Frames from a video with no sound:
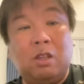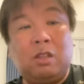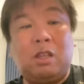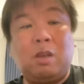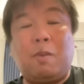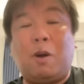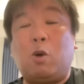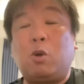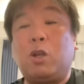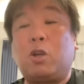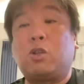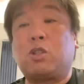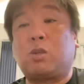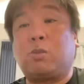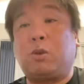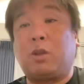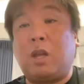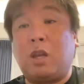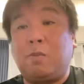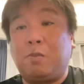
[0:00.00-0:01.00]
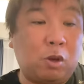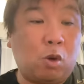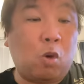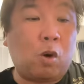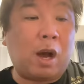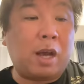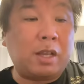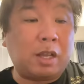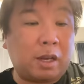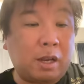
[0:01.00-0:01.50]
で、まあ、オリックスもね、5
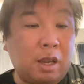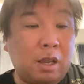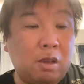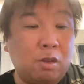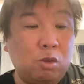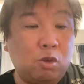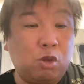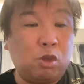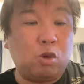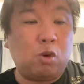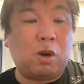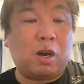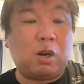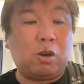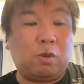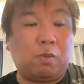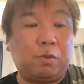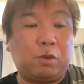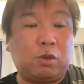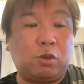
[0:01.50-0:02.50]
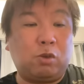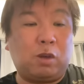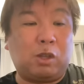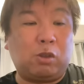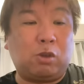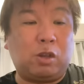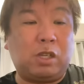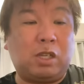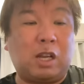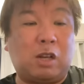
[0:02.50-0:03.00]
回だね、藤岡の
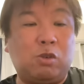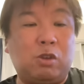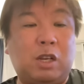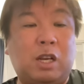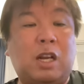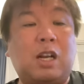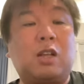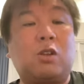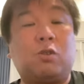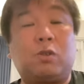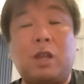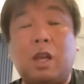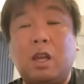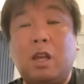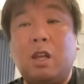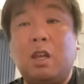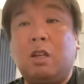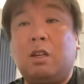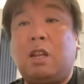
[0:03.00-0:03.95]
ツーアウト二三塁からのね、